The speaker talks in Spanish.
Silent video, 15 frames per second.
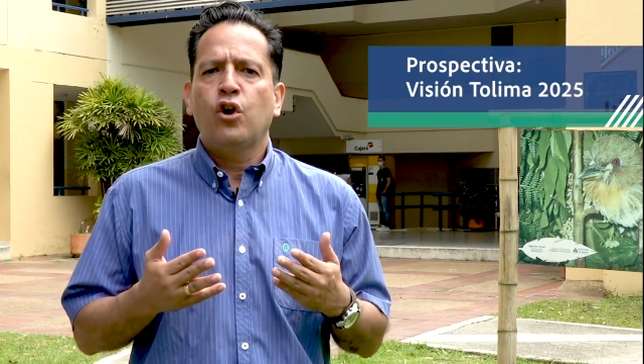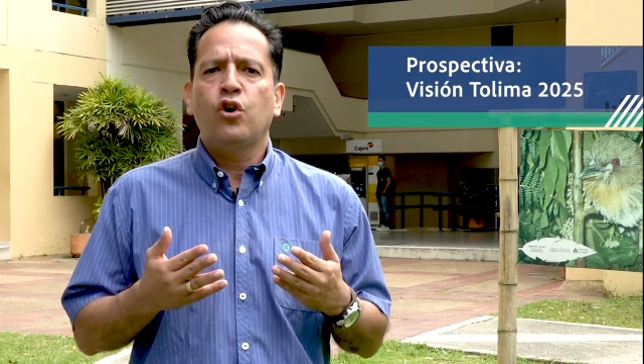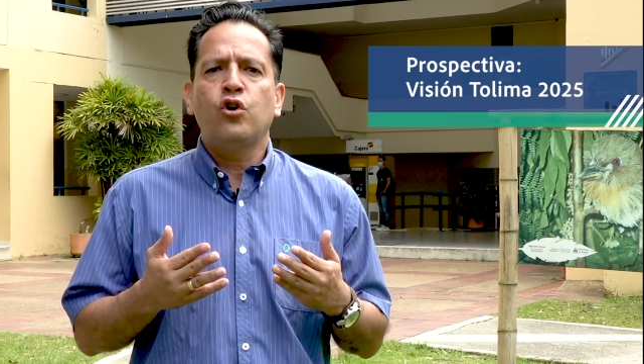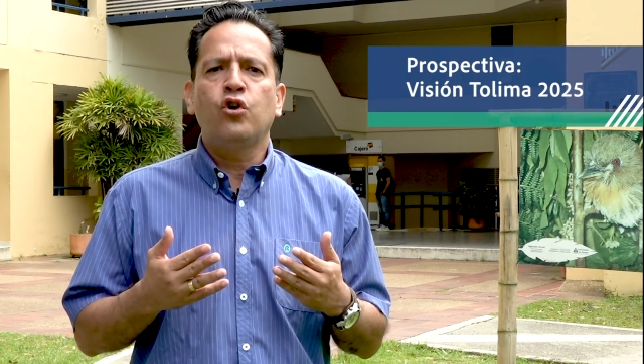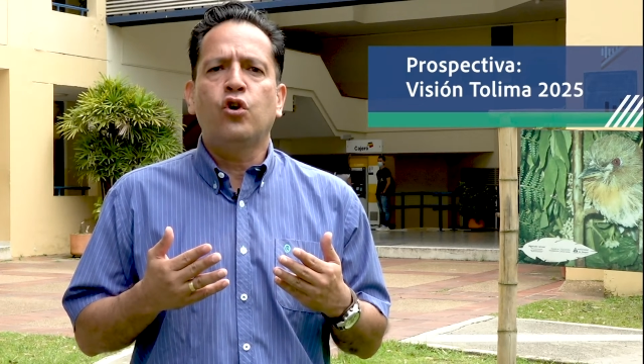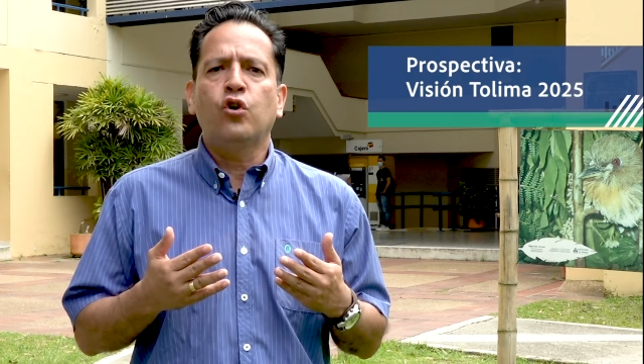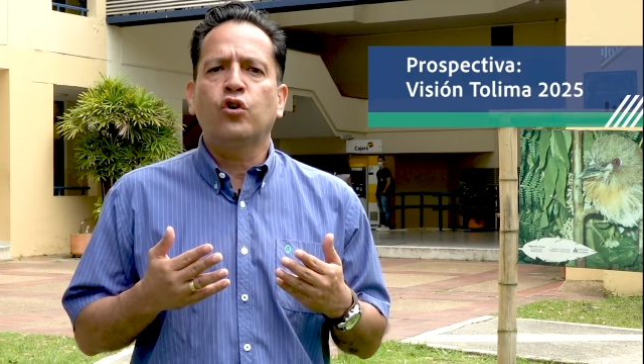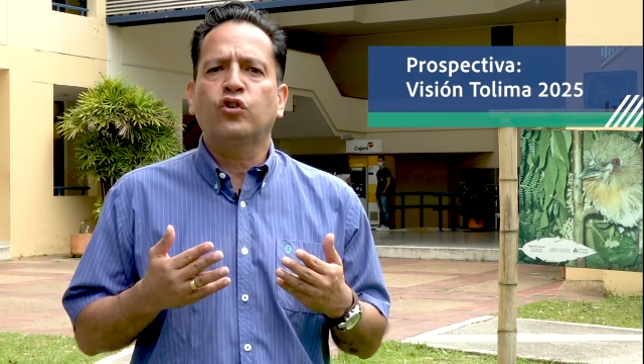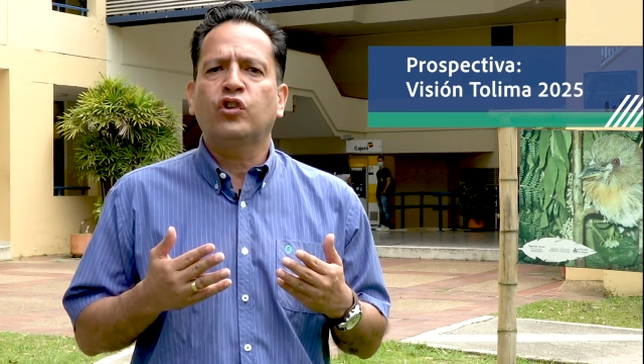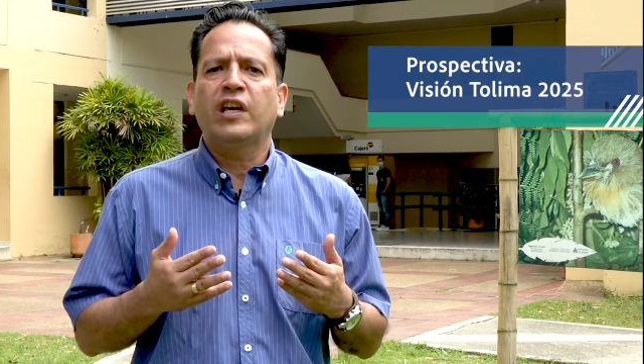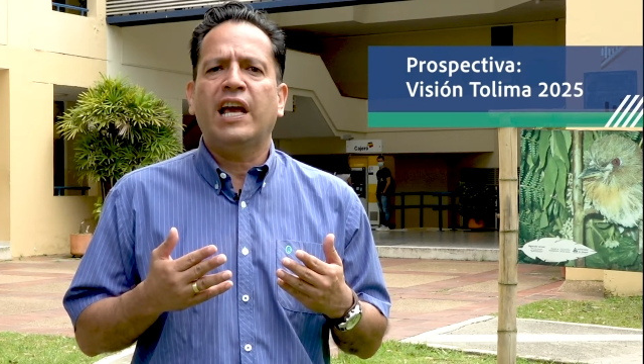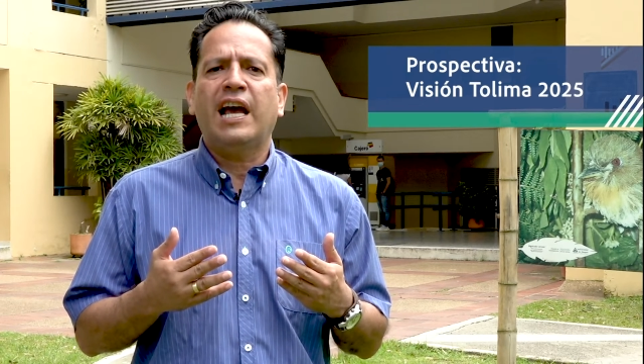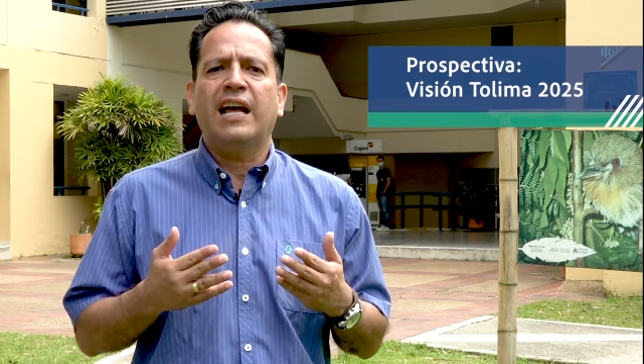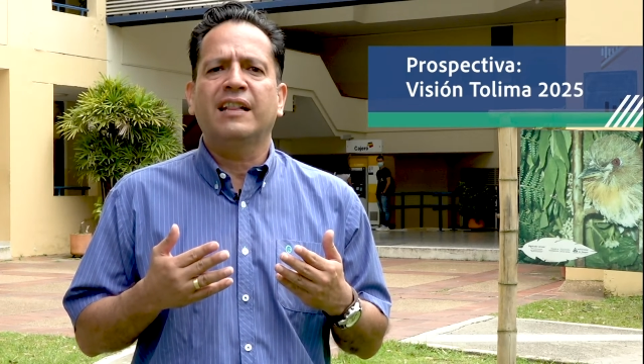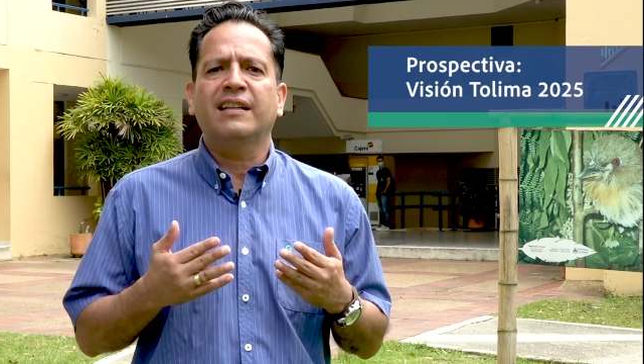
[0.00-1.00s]
no
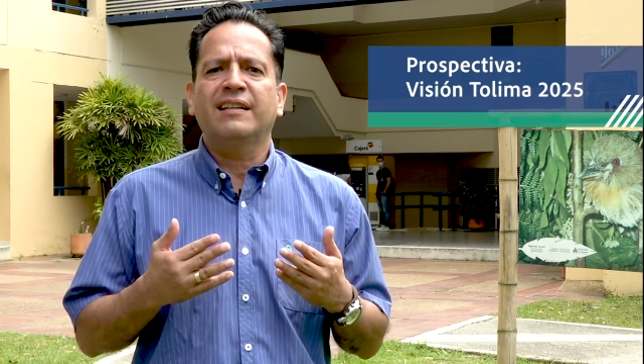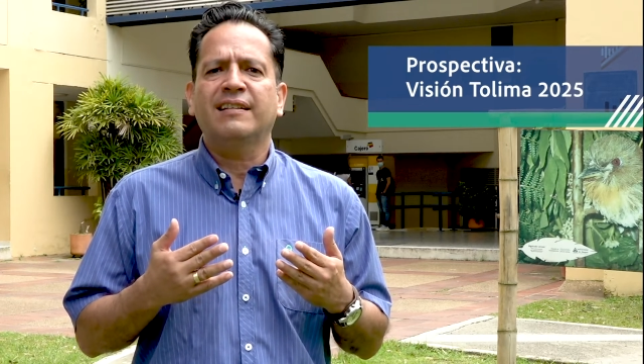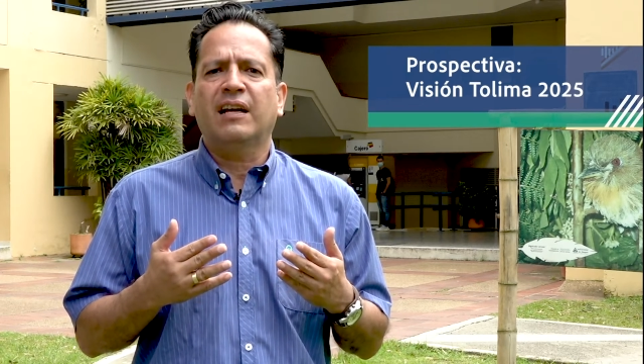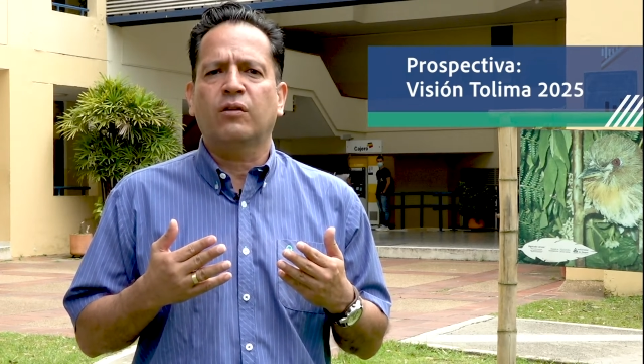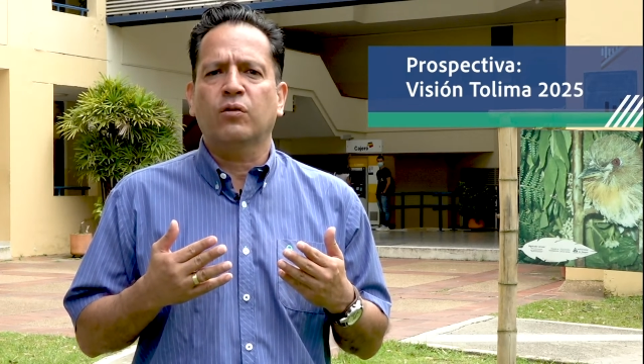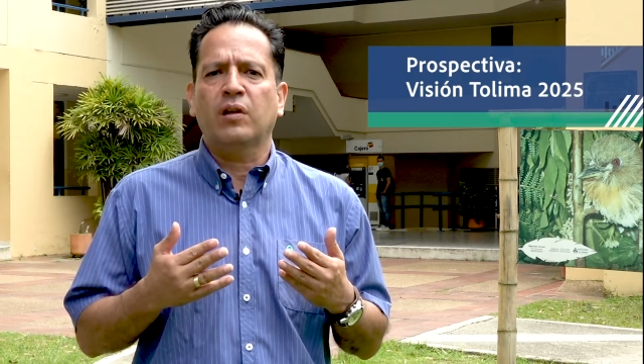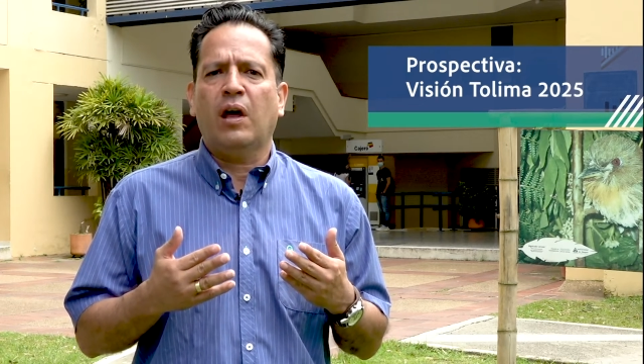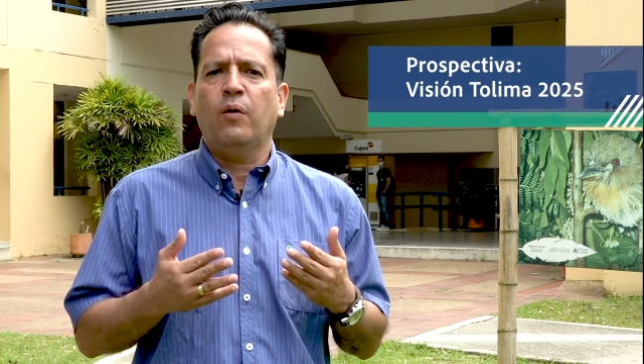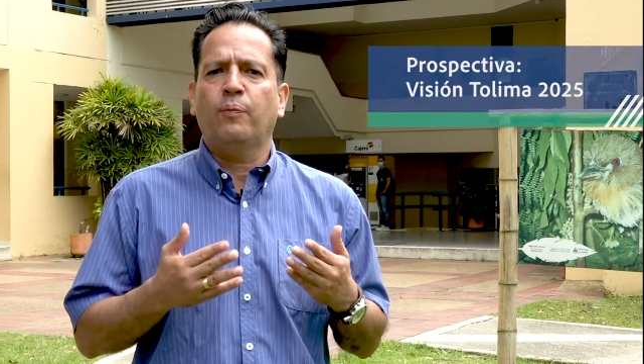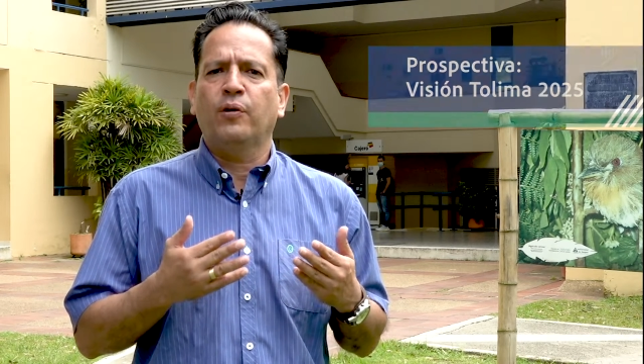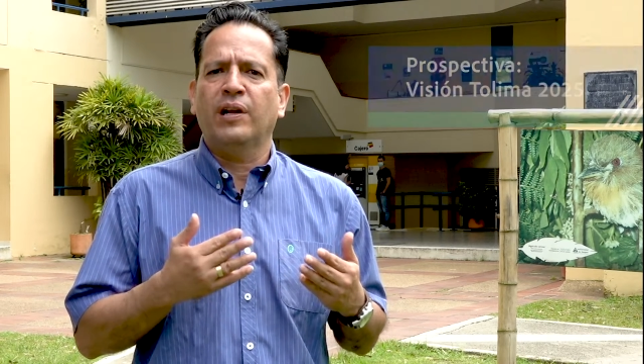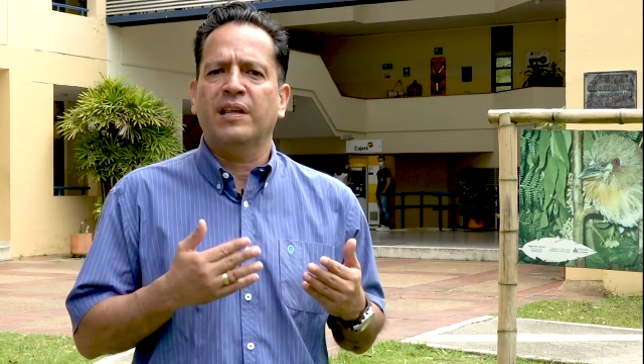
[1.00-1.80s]
se han desarrollado por